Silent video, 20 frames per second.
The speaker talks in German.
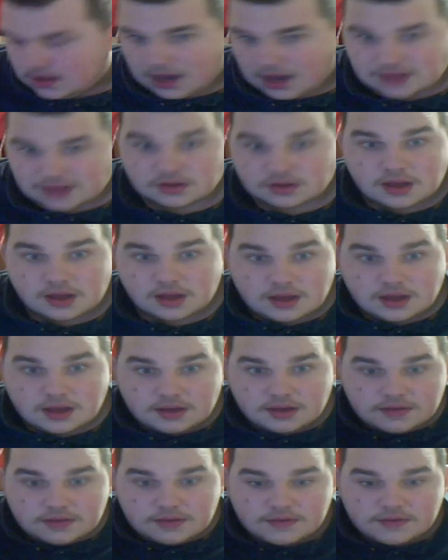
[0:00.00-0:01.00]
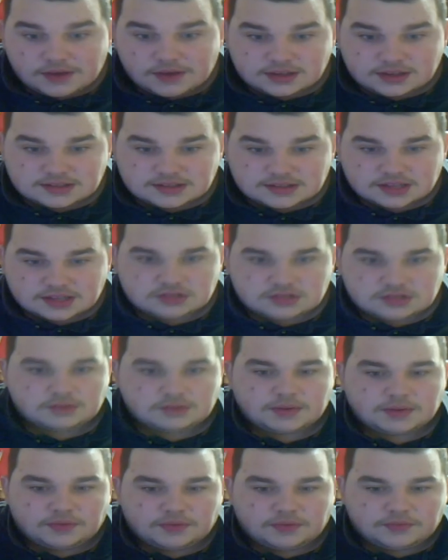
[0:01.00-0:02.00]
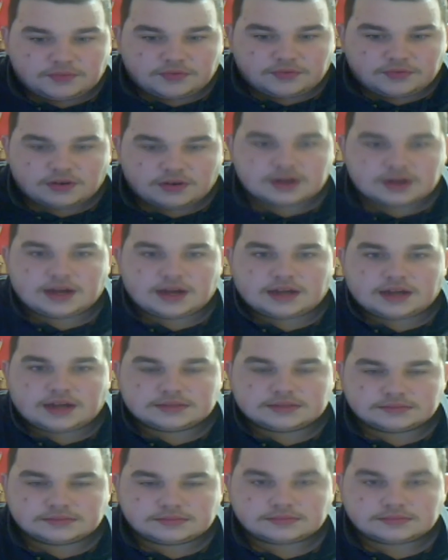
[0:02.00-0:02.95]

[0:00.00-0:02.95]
Also, wir fangen jetzt ganz nochmal von vorne an.